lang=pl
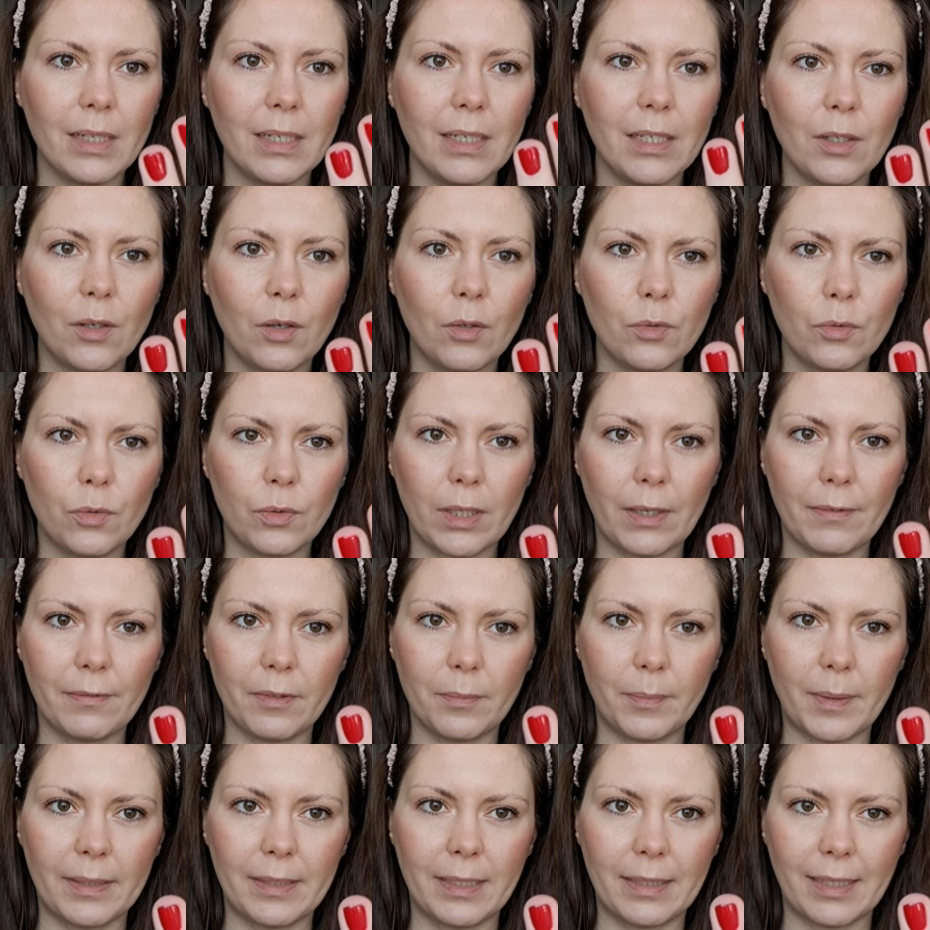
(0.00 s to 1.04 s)
I on tutaj
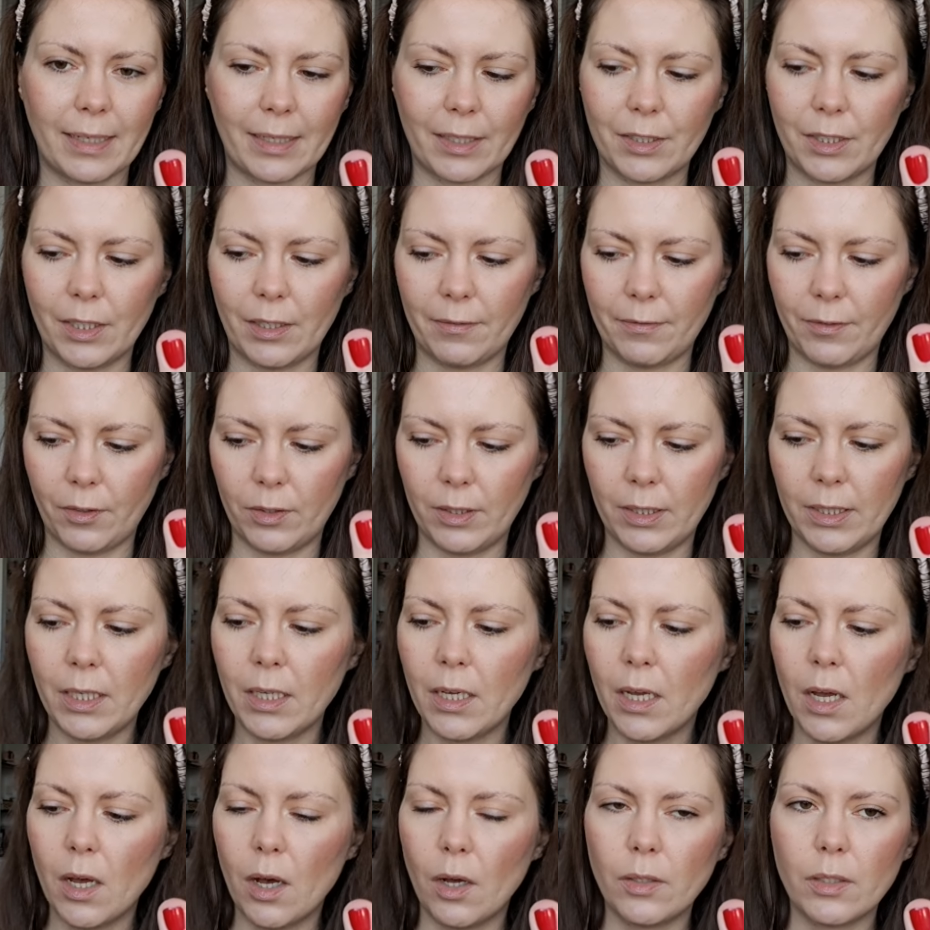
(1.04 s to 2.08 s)
wypada tak czerwony,
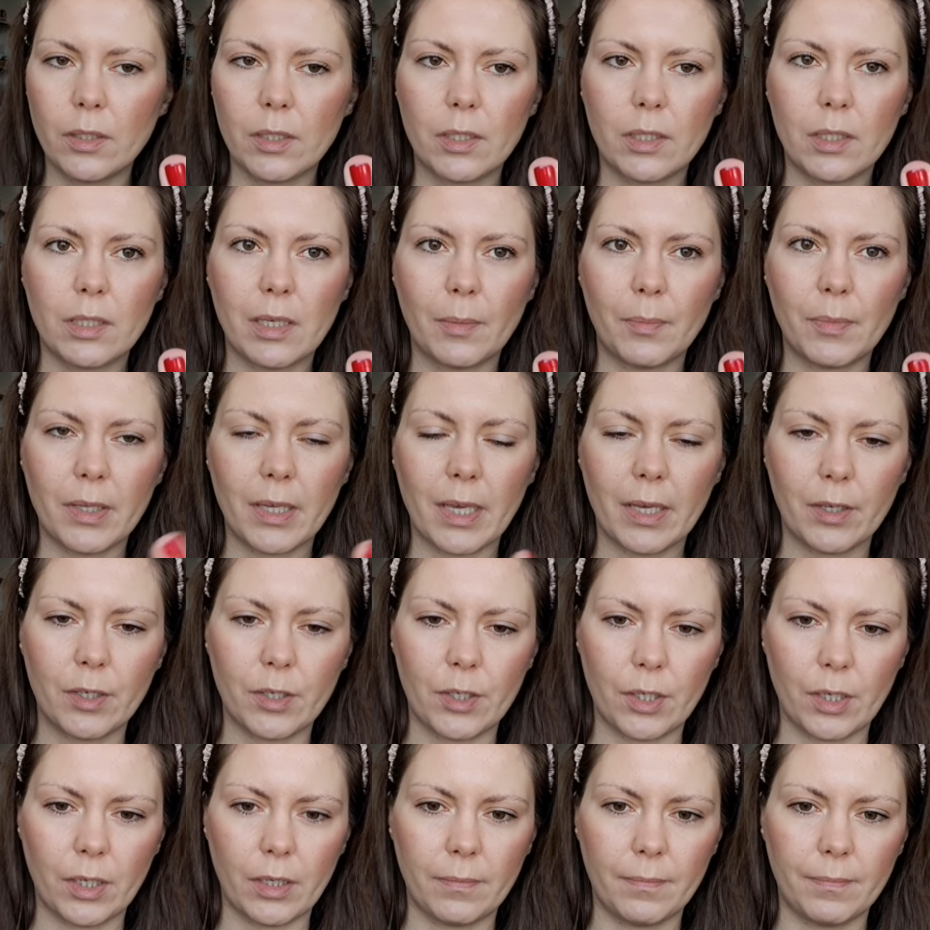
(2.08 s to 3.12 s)
on jest
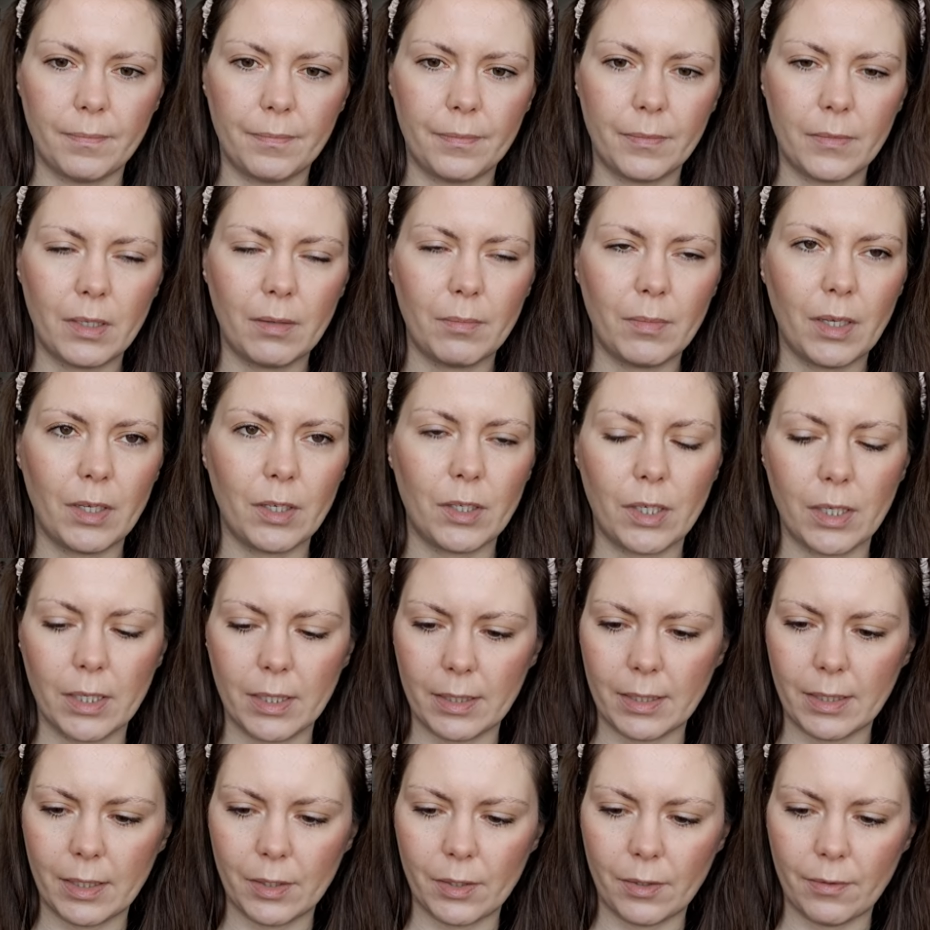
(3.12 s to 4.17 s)
ciemniejszy, ciemniejszy jest na